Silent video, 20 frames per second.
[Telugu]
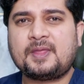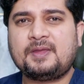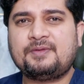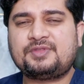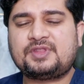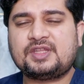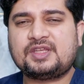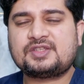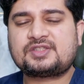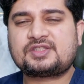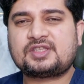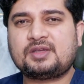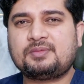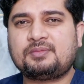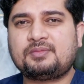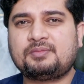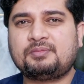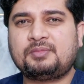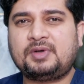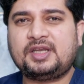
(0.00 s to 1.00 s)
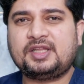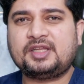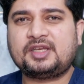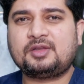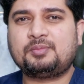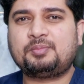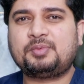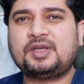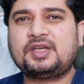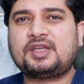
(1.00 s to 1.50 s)
ఇవి తీస్తే మళ్ళీ
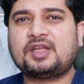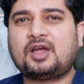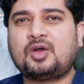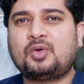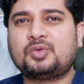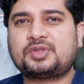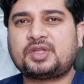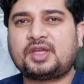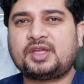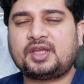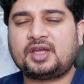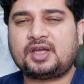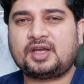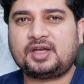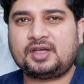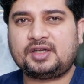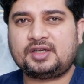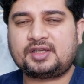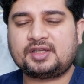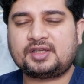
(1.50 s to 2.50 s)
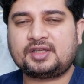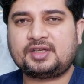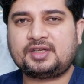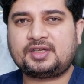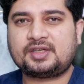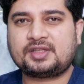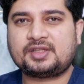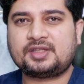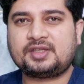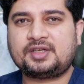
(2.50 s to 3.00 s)
రిపీట్ అవుతాయా అంటే
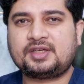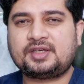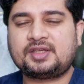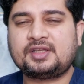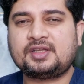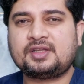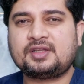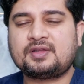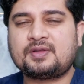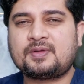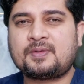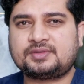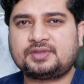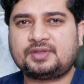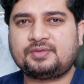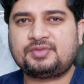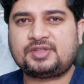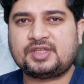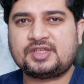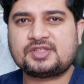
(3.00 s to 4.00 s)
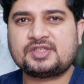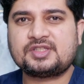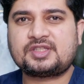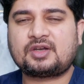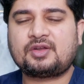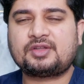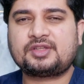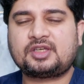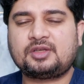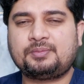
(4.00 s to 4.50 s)
ఏంటంటే ఇవి తీసిన
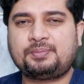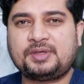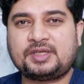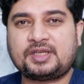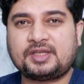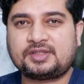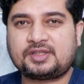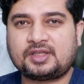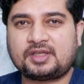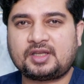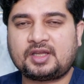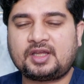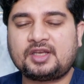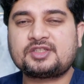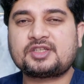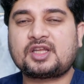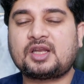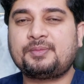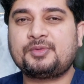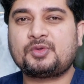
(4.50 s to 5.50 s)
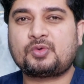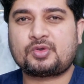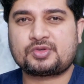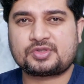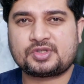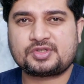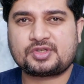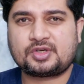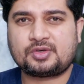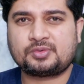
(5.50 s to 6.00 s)
తర్వాత రిపీట్ అవుతాయా అని చాలామంది
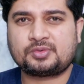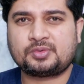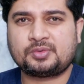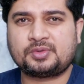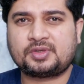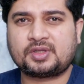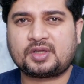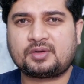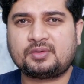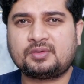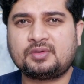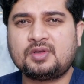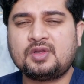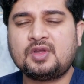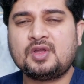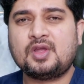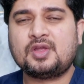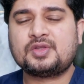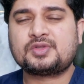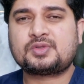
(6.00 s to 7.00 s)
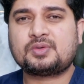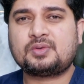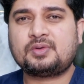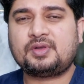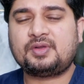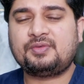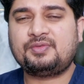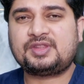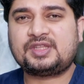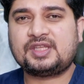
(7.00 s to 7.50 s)
క్వశ్చన్స్ అడుగుతూ ఉంటారు సో
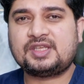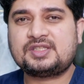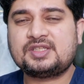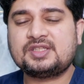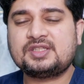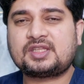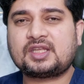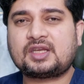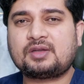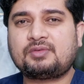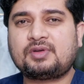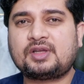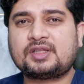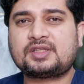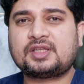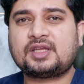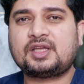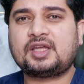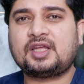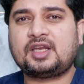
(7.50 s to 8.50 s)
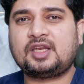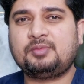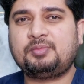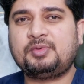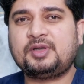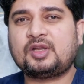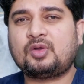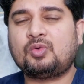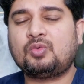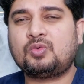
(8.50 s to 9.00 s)
ఇవి తీసిన తర్వాత
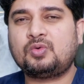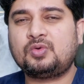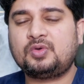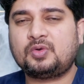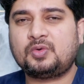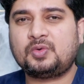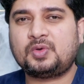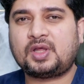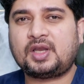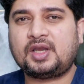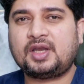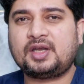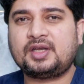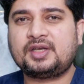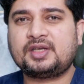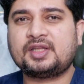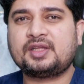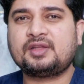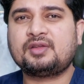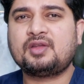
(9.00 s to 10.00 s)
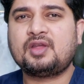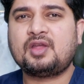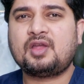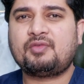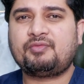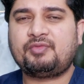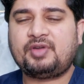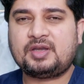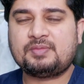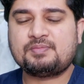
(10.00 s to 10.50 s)
రిపీట్ అవ్వకుండా ఉండాలి అంటే
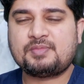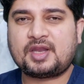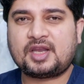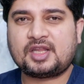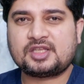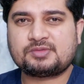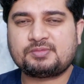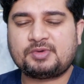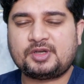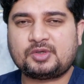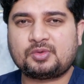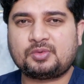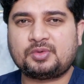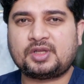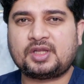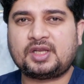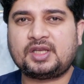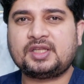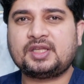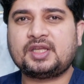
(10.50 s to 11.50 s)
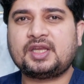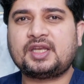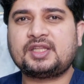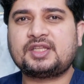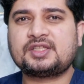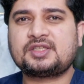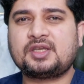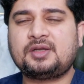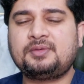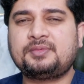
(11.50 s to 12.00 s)
వెయిట్ మేనేజ్మెంట్ ఉండాలి అట్
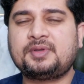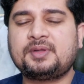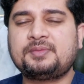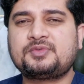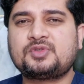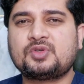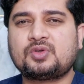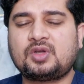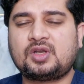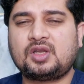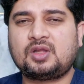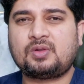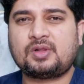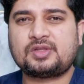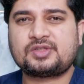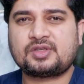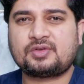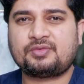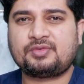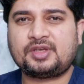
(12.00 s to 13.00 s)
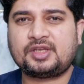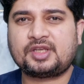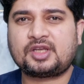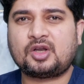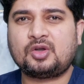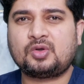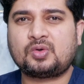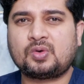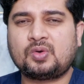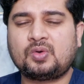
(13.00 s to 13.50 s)
ద సేమ్ టైం షుగర్ లెవెల్స్ అవన్నీ
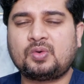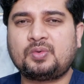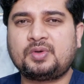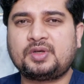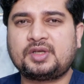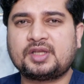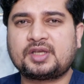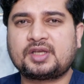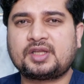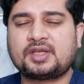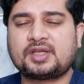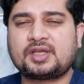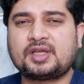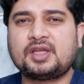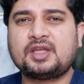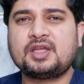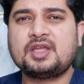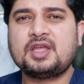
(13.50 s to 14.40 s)
కంట్రోల్లో ఉంటే కనుక